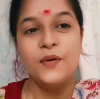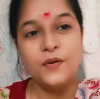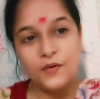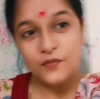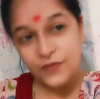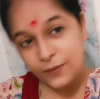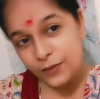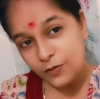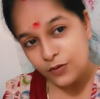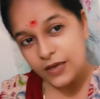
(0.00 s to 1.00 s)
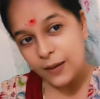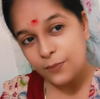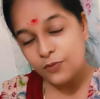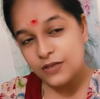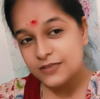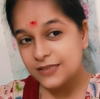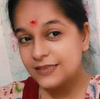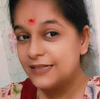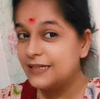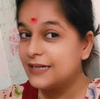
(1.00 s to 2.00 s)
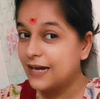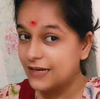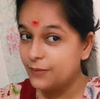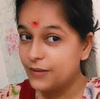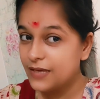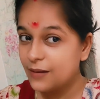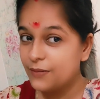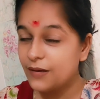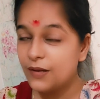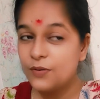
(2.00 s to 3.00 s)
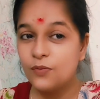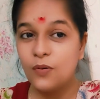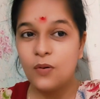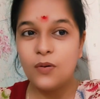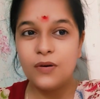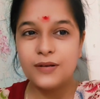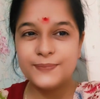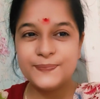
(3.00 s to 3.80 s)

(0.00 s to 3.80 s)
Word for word: और फिर मिलूँगी आप लोगों के साथ कि खाने में क्या बना रही हूँ और